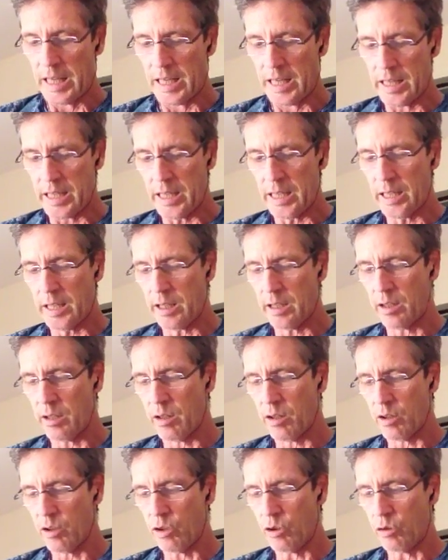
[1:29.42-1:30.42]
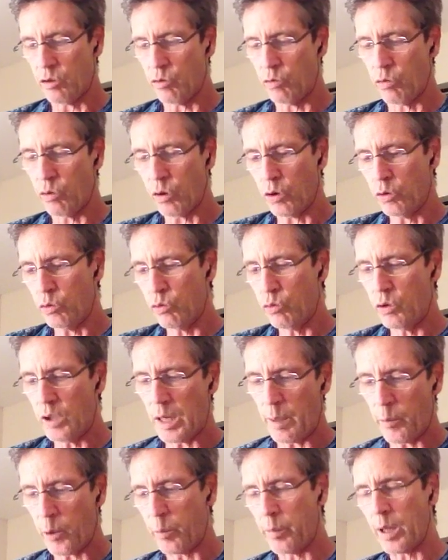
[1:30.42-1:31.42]
et euh, durant toute
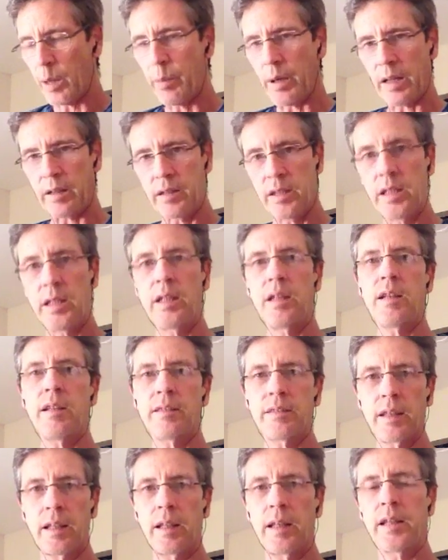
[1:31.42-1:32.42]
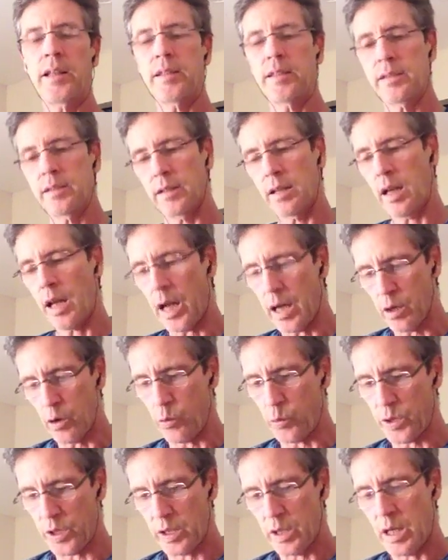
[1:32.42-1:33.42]
la première partie, il s'adresse à
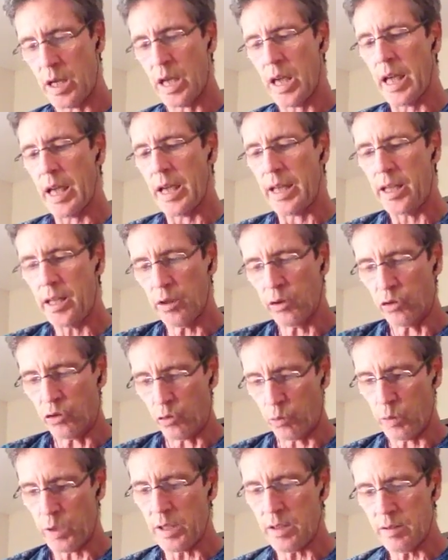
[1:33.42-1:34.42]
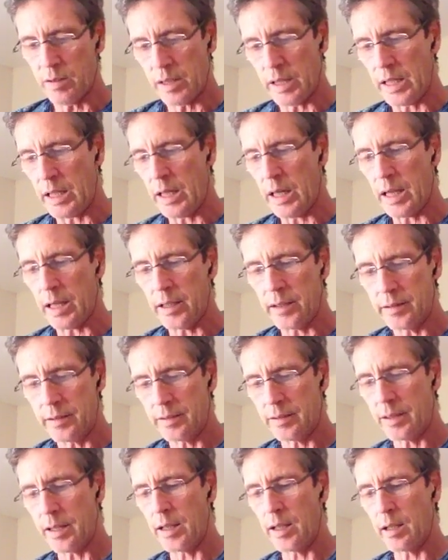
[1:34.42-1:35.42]
lui. Et ensuite, il
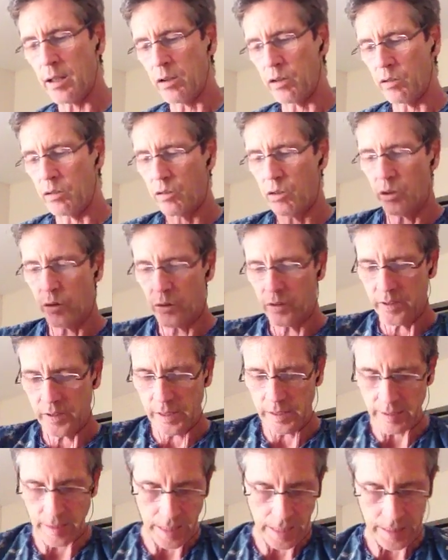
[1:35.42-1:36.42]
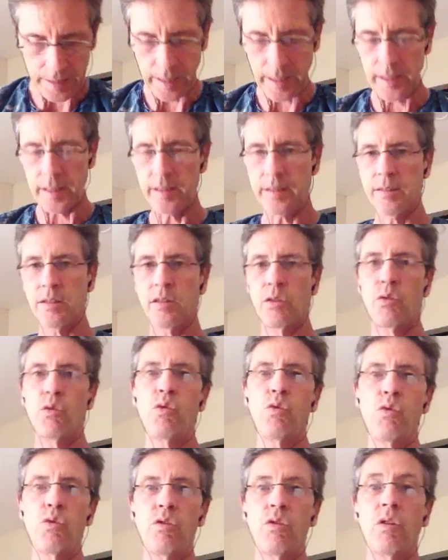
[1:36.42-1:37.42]
insère dans cette adresse
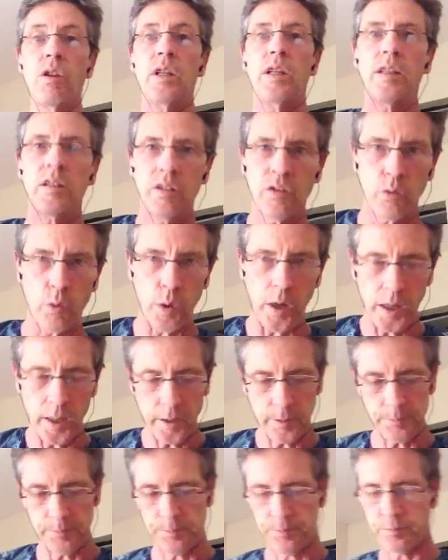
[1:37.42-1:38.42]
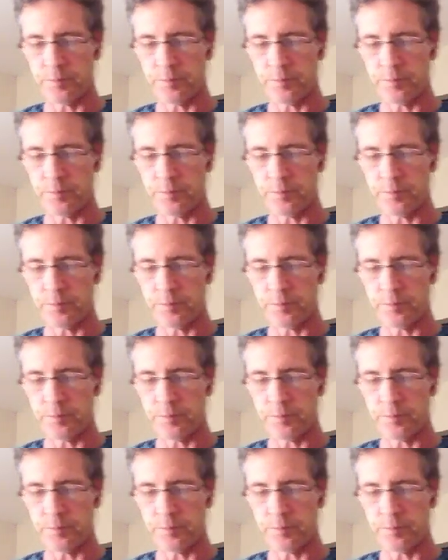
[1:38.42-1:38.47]
une histoire